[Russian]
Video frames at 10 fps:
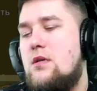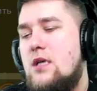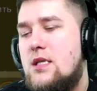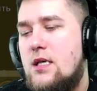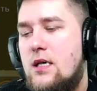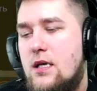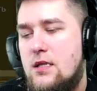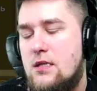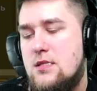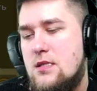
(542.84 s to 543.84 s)
это,
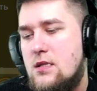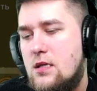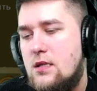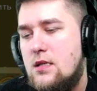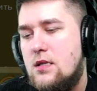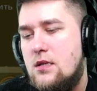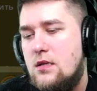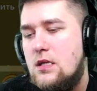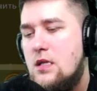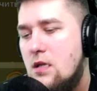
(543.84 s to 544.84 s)
это, это
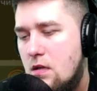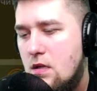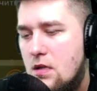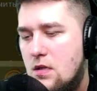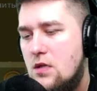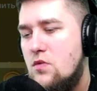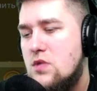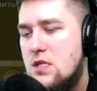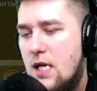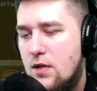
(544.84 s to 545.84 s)
не
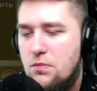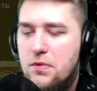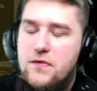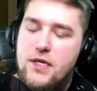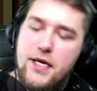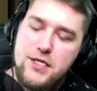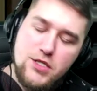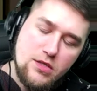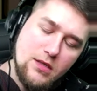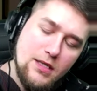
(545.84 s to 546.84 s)
устану повторять,
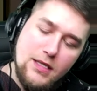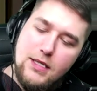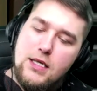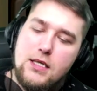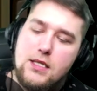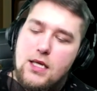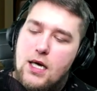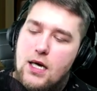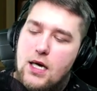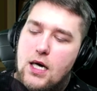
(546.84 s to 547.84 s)
что
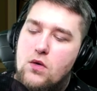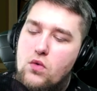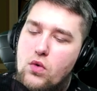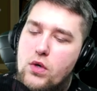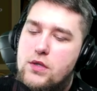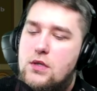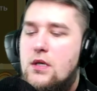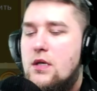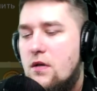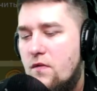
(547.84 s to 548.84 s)
на огонь,
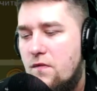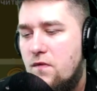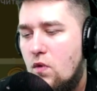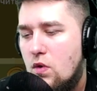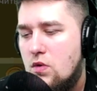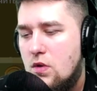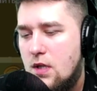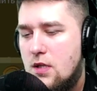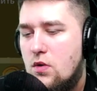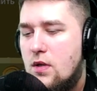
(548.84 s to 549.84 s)
в воду и
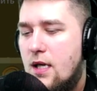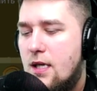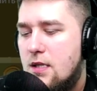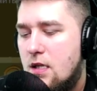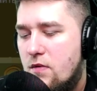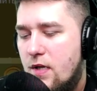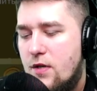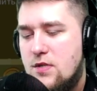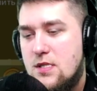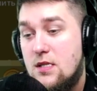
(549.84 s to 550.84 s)
на то, как
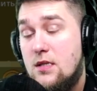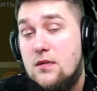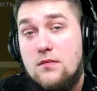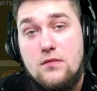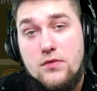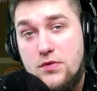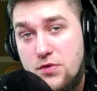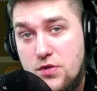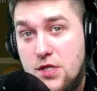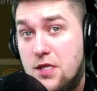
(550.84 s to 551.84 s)
открываются
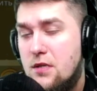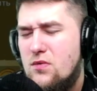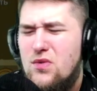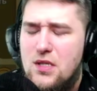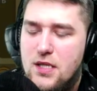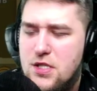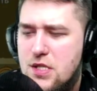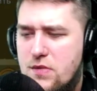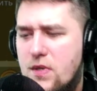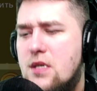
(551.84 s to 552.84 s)
чужие, ну или даже
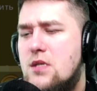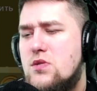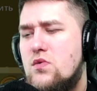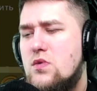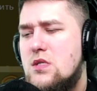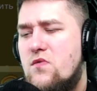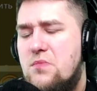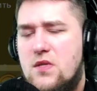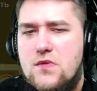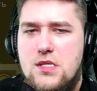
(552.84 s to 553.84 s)
свои ресурсы в
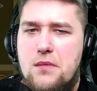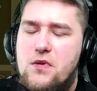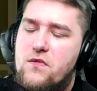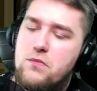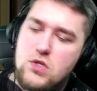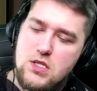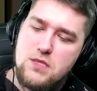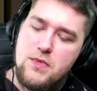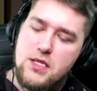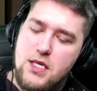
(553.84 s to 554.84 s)
битве замков можно
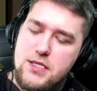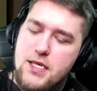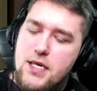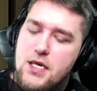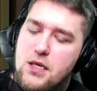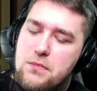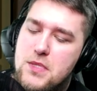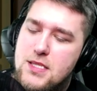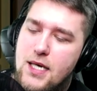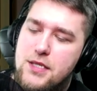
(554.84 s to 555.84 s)
смотреть
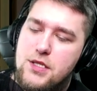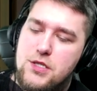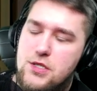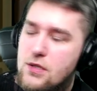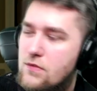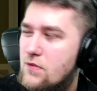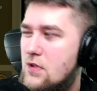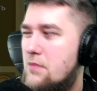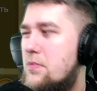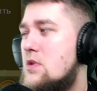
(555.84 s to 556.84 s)
бесконечно. Вот
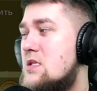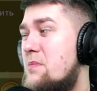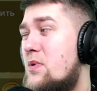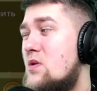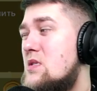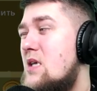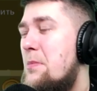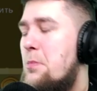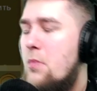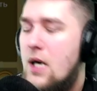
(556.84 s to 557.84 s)
просто, просто
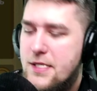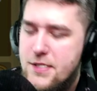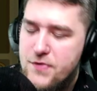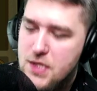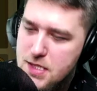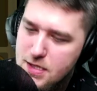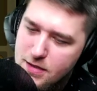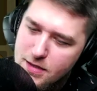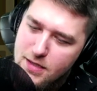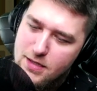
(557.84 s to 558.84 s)
обмазываться.
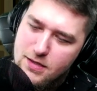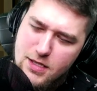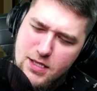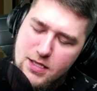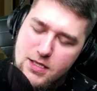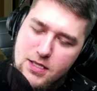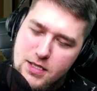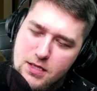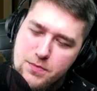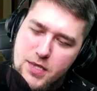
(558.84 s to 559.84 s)
Это, это,
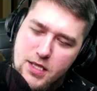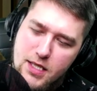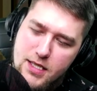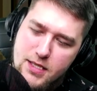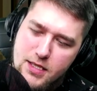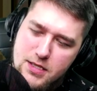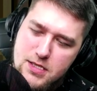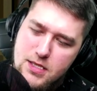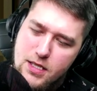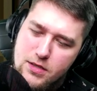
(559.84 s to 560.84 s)
это приятно, я не
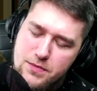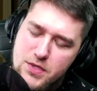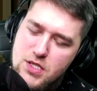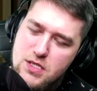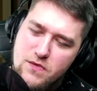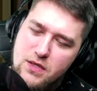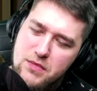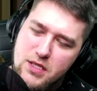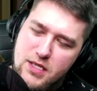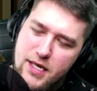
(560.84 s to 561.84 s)
знаю. Напишите в
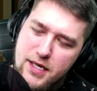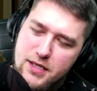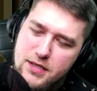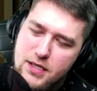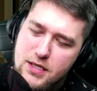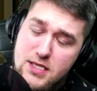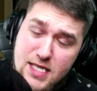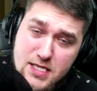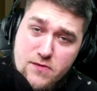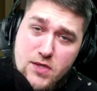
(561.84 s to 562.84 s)
комментариях, да.
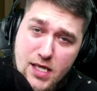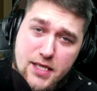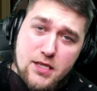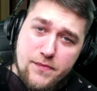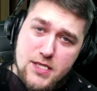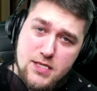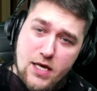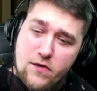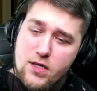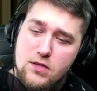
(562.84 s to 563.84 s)
Кстати, вы лайк-то
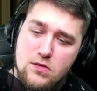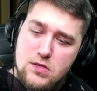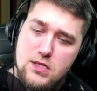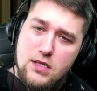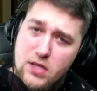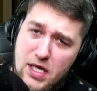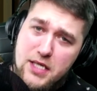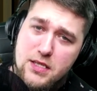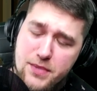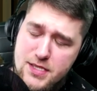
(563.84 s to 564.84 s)
поставили, друзья.
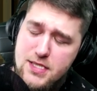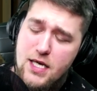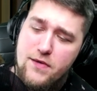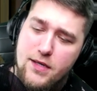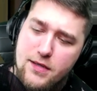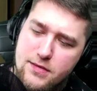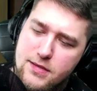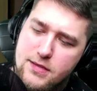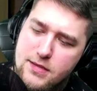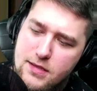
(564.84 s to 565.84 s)
Лайк-то поставили.
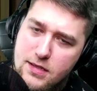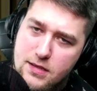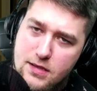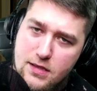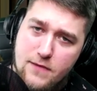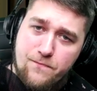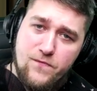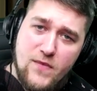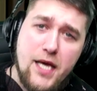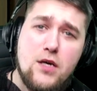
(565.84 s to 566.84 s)

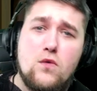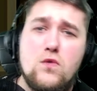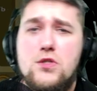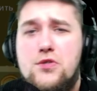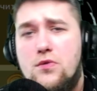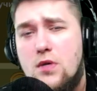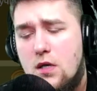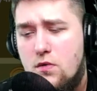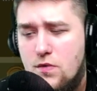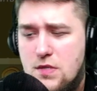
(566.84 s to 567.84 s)
А игрушечку
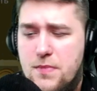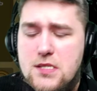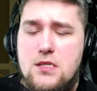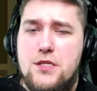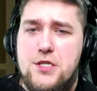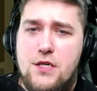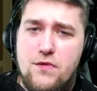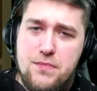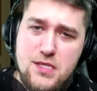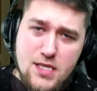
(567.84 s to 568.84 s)
какую-нибудь по ссылочке в
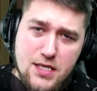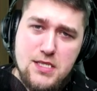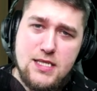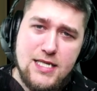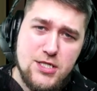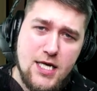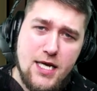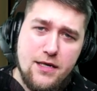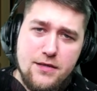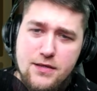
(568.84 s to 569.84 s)
описании
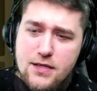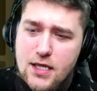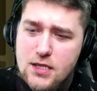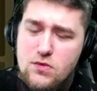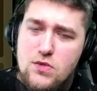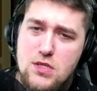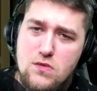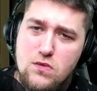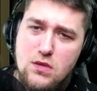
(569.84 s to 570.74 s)
скачали? Одну из двух.